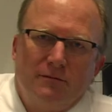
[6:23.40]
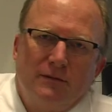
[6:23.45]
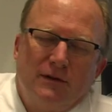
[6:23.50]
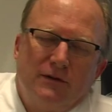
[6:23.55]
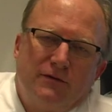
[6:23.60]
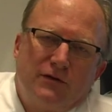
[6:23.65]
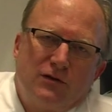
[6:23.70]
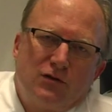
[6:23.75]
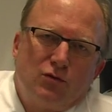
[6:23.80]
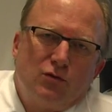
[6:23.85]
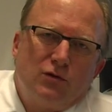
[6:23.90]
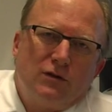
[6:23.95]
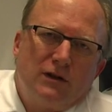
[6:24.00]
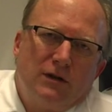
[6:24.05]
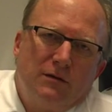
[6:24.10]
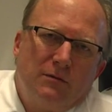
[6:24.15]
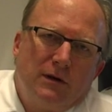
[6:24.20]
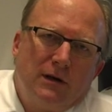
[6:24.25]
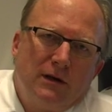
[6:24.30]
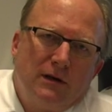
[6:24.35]
man versucht
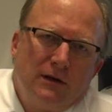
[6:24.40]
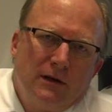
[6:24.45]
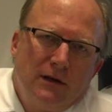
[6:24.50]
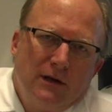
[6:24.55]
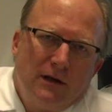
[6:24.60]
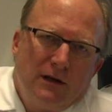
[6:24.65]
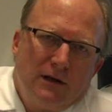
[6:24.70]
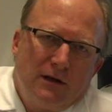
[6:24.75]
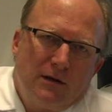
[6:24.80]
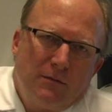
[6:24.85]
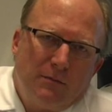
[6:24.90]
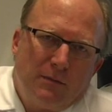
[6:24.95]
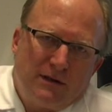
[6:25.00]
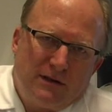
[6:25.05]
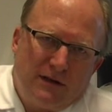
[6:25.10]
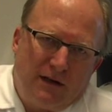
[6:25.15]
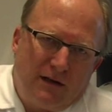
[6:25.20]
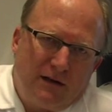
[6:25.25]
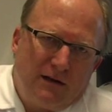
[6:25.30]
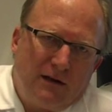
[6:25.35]
immer den
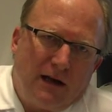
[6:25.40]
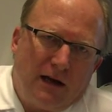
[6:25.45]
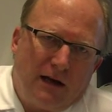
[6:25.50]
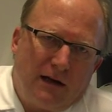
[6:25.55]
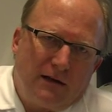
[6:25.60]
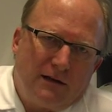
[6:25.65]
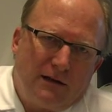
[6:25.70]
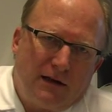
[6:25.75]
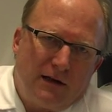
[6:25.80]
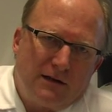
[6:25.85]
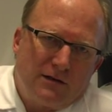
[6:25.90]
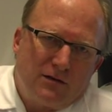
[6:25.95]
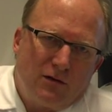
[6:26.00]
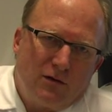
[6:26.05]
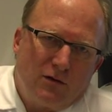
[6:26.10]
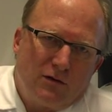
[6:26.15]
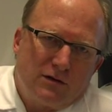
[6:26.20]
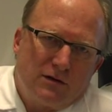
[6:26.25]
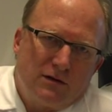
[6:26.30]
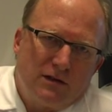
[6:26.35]
Patienten angedeihen zu
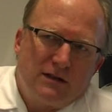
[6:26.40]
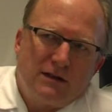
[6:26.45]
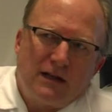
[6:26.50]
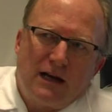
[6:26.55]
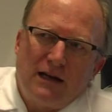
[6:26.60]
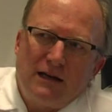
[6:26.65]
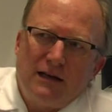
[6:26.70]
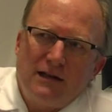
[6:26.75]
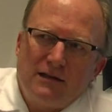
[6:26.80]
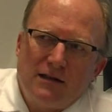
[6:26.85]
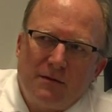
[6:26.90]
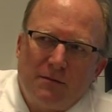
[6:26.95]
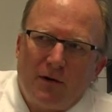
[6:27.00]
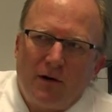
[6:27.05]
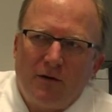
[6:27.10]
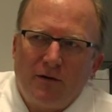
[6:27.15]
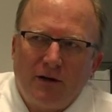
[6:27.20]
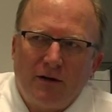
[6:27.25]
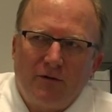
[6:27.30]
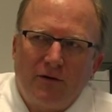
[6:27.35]
lassen. Das eine ist, er
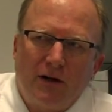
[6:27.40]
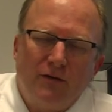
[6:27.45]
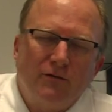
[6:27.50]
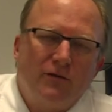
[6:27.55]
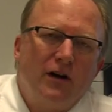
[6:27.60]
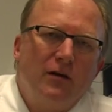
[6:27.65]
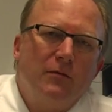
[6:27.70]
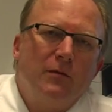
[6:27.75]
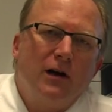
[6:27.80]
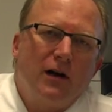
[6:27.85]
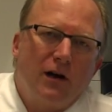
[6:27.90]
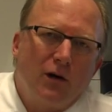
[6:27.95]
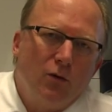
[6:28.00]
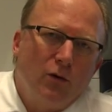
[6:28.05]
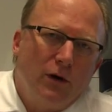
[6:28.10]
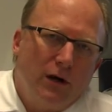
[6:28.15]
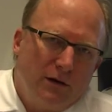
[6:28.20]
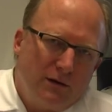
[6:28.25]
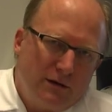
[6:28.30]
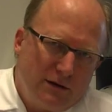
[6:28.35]
braucht auf jeden Fall einmal
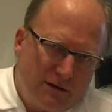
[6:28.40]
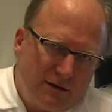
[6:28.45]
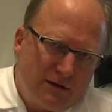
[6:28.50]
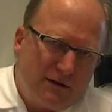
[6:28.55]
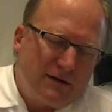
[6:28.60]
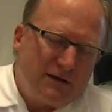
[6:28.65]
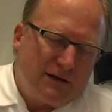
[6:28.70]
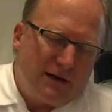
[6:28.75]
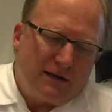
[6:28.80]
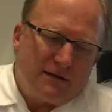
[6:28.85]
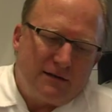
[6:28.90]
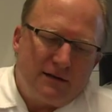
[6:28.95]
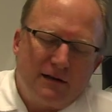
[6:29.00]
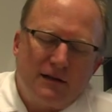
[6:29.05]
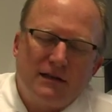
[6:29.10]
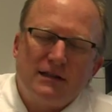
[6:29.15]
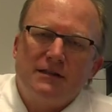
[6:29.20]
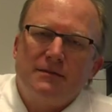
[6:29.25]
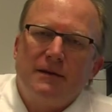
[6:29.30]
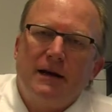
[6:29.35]
Ruhe. Das ist das Erste.
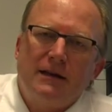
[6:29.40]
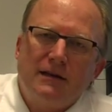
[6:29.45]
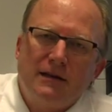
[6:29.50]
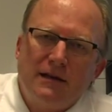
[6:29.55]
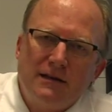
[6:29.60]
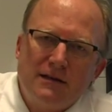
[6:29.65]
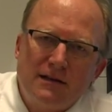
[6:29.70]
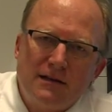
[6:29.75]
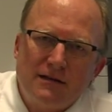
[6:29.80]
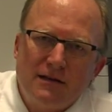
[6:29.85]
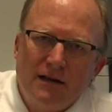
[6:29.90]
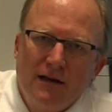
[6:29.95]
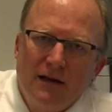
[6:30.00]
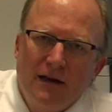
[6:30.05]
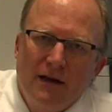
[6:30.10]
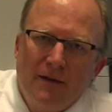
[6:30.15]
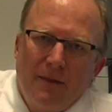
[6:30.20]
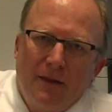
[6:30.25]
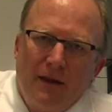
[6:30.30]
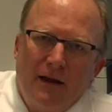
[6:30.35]
Das Zweite ist es,
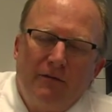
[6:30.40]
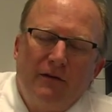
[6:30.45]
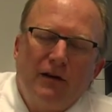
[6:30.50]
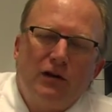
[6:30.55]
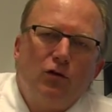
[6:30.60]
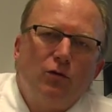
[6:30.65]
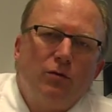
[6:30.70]
er wird